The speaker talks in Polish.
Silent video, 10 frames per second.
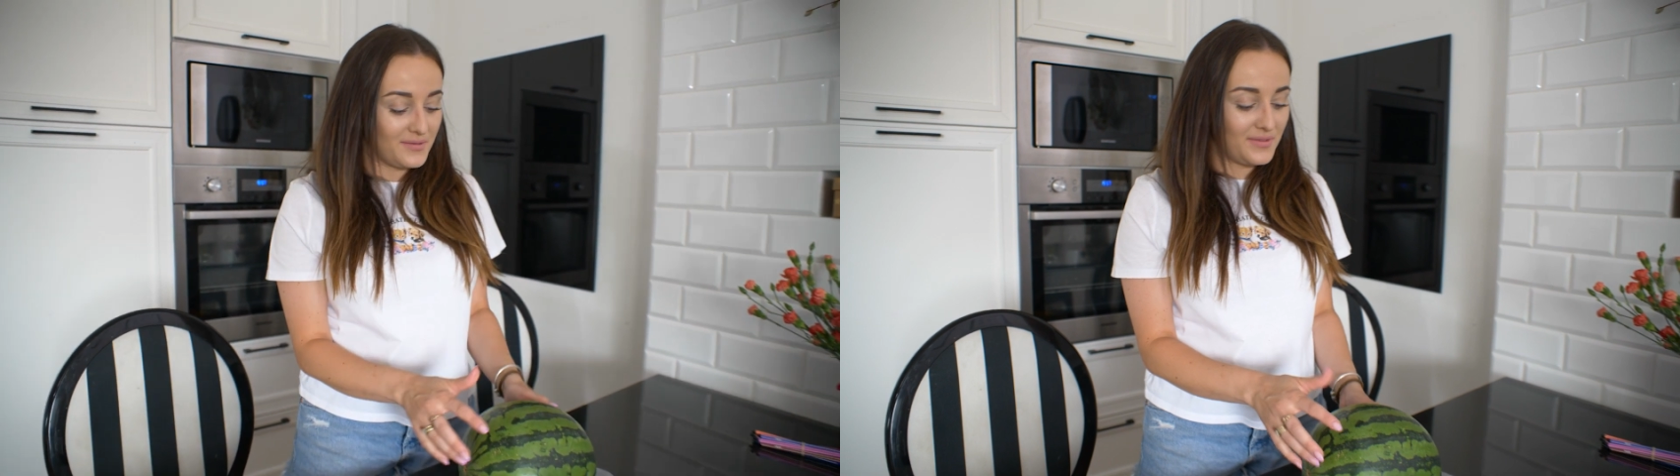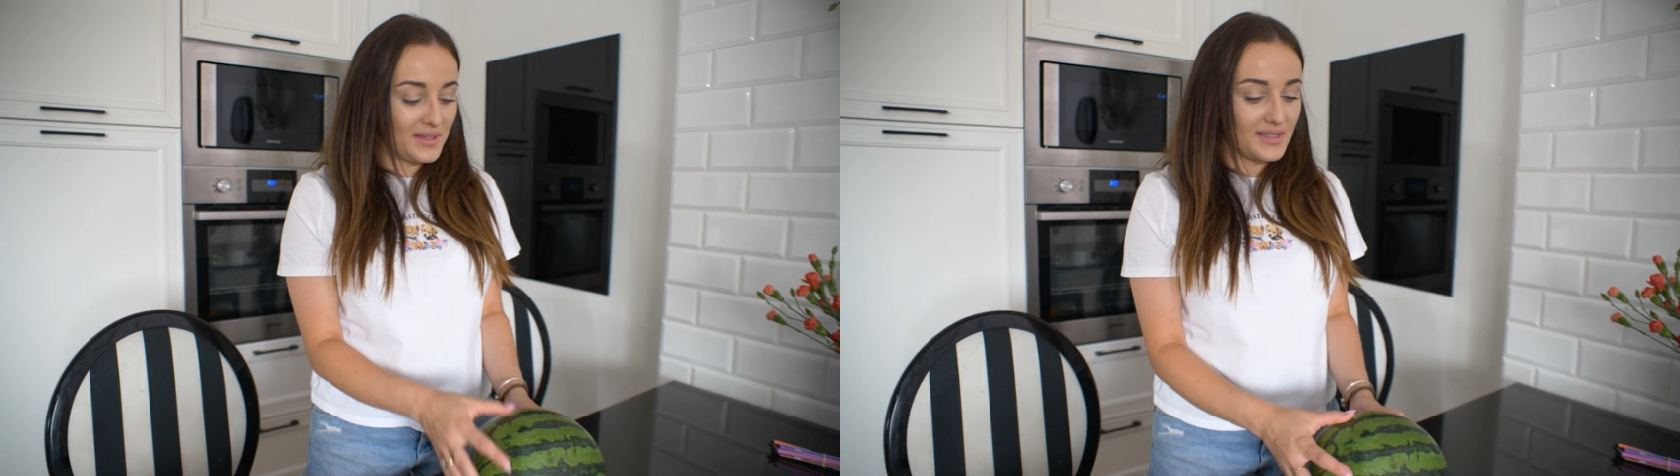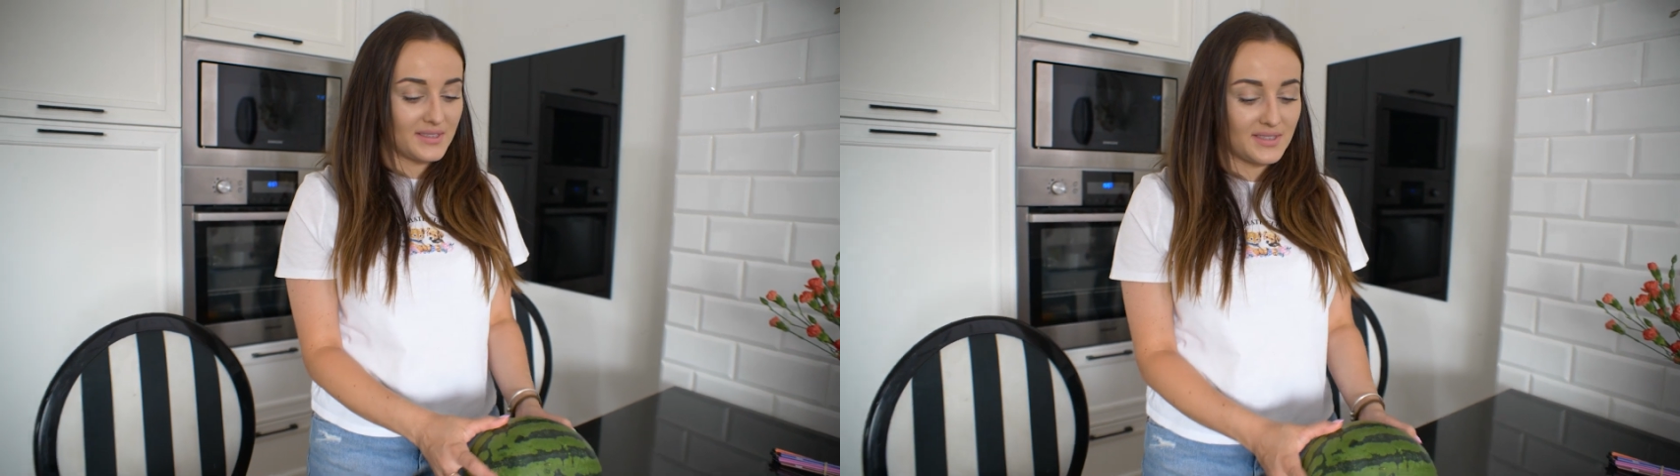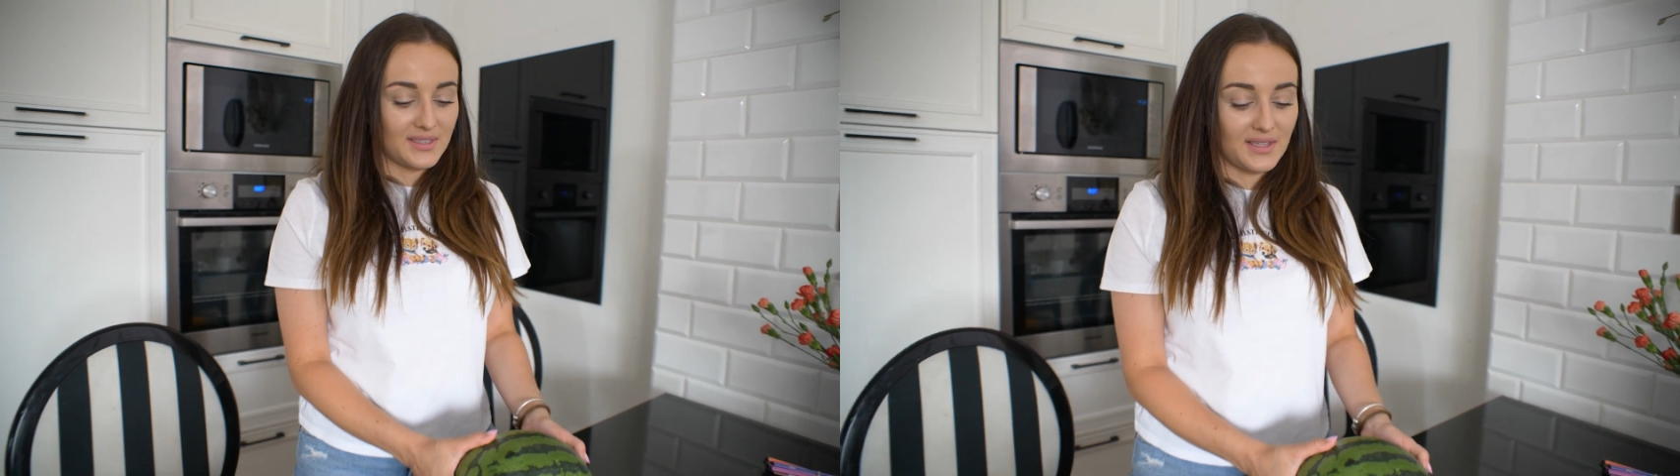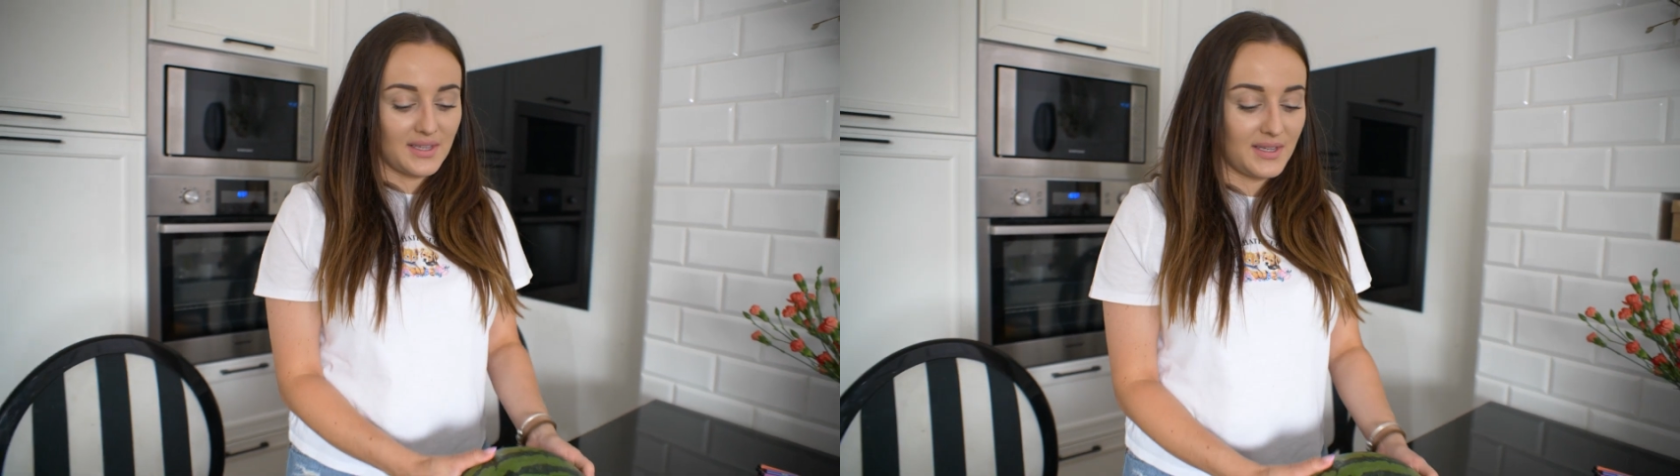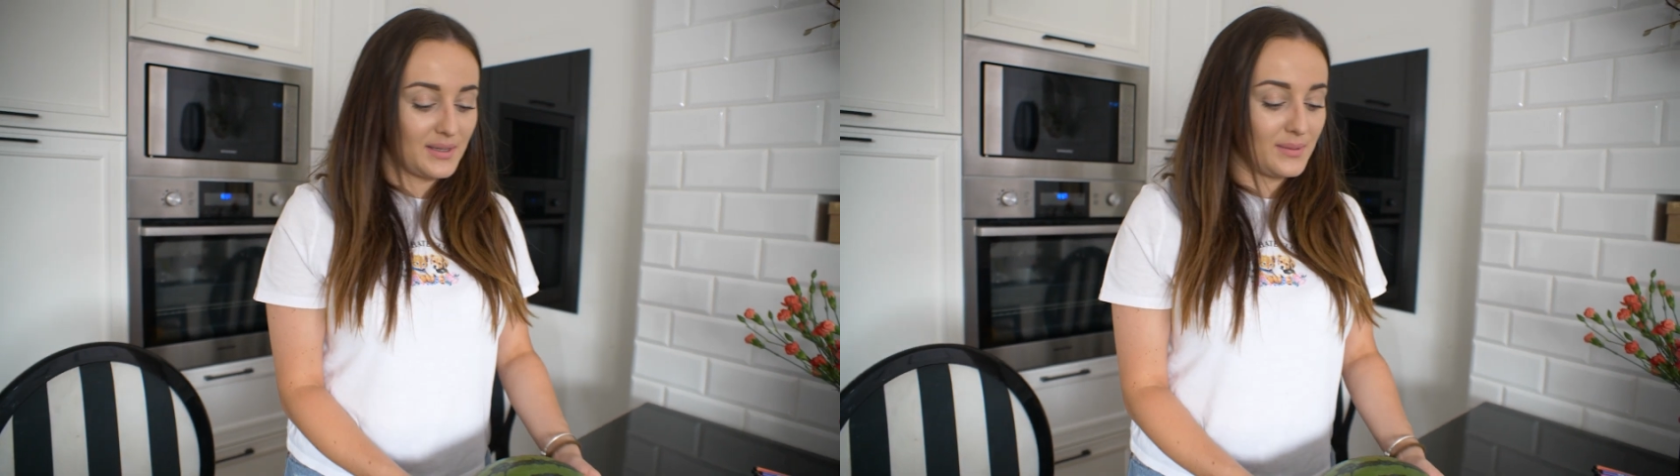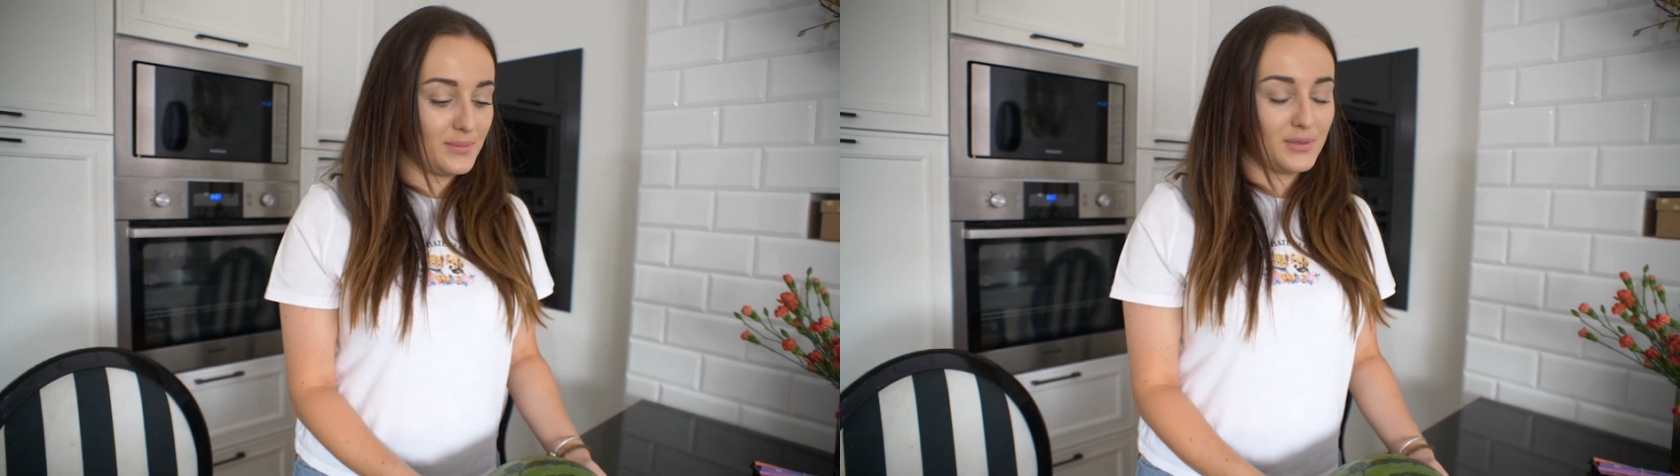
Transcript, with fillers: więc e,